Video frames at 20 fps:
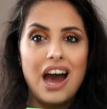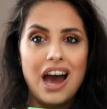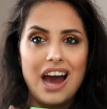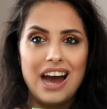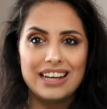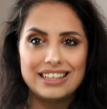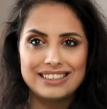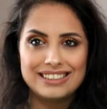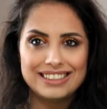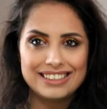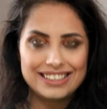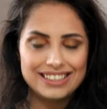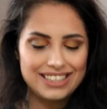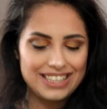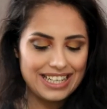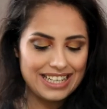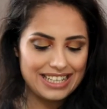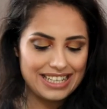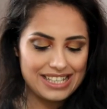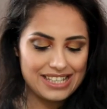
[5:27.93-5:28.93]
Aydınlatıcı
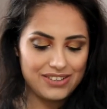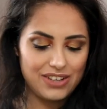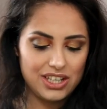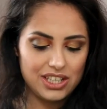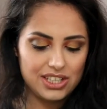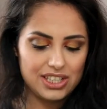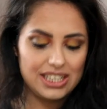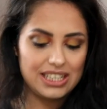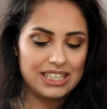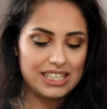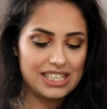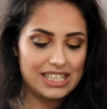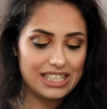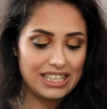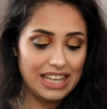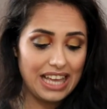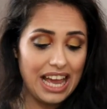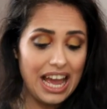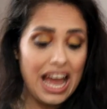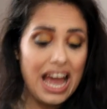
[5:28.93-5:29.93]
etkisi var cilt
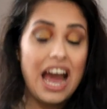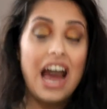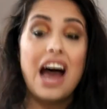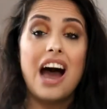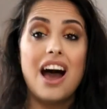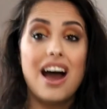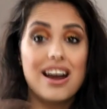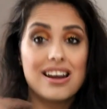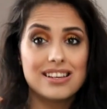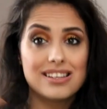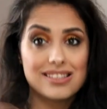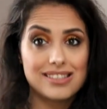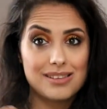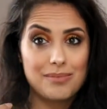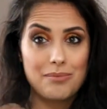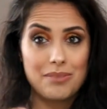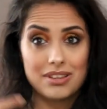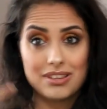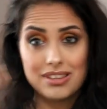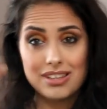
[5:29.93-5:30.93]
içinde. Aynı
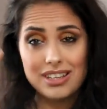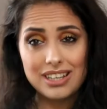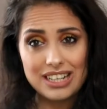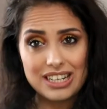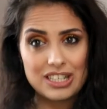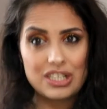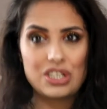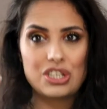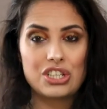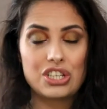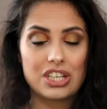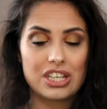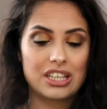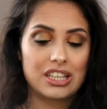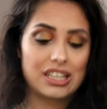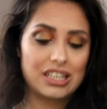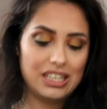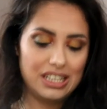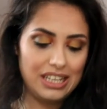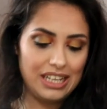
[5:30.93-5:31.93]
zamanda
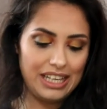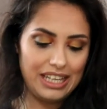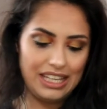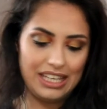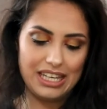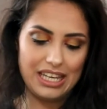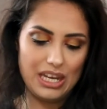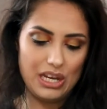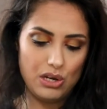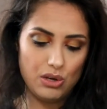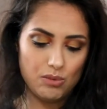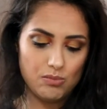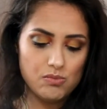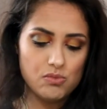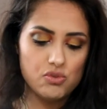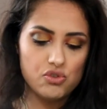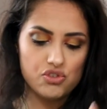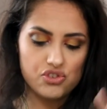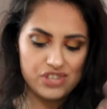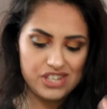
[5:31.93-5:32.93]
kırışıklıklara iyi
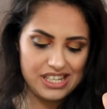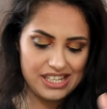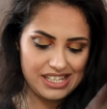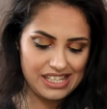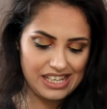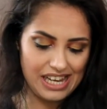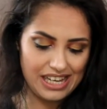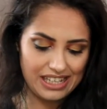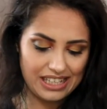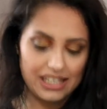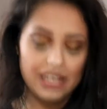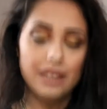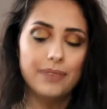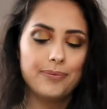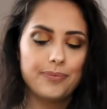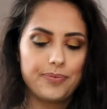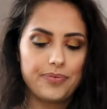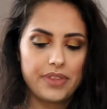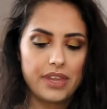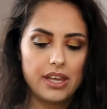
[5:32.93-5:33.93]
geliyormuş. Cinsenkli
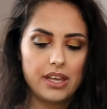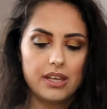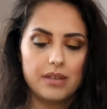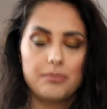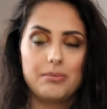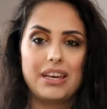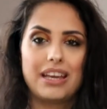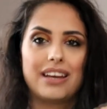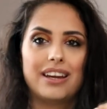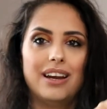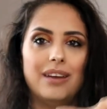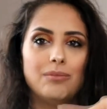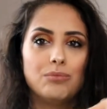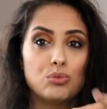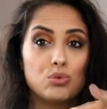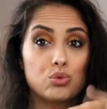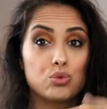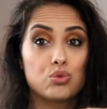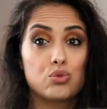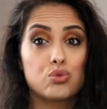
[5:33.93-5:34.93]
bir krem.
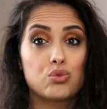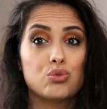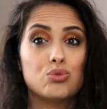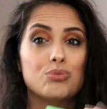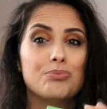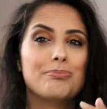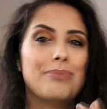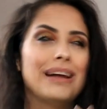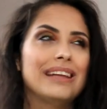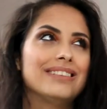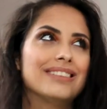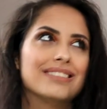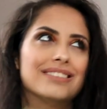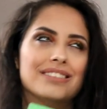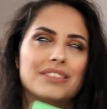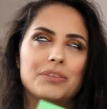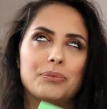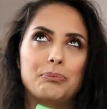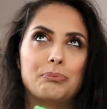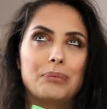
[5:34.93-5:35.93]
Kutusunun ben
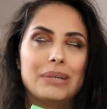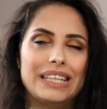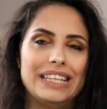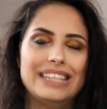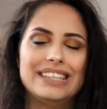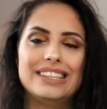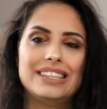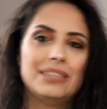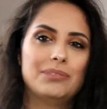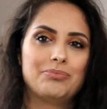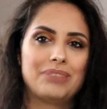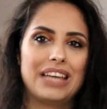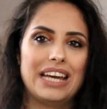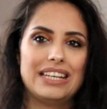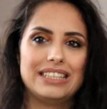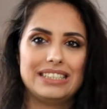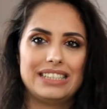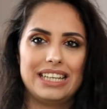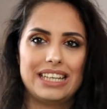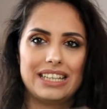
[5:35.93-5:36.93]
bayıldım
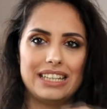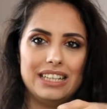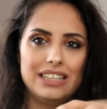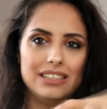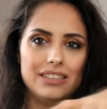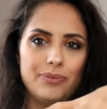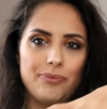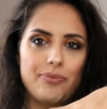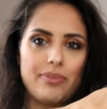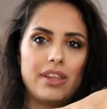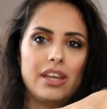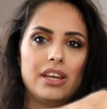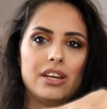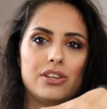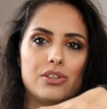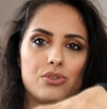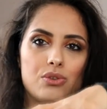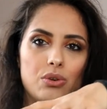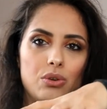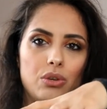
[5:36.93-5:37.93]
gerçekten.
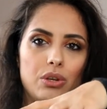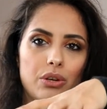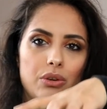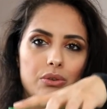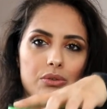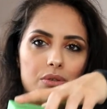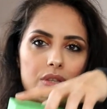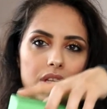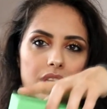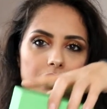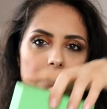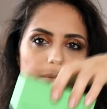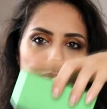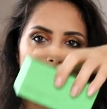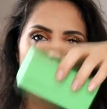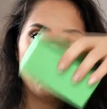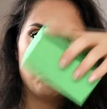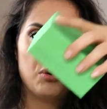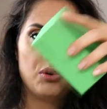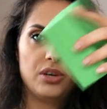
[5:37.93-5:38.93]
Şöyle göstereyim.
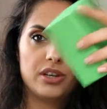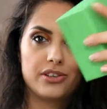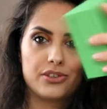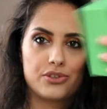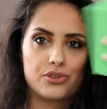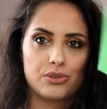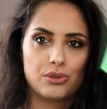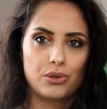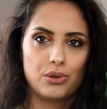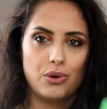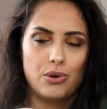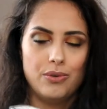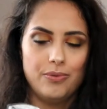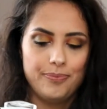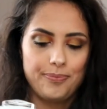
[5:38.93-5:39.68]
Böyle açılıyor.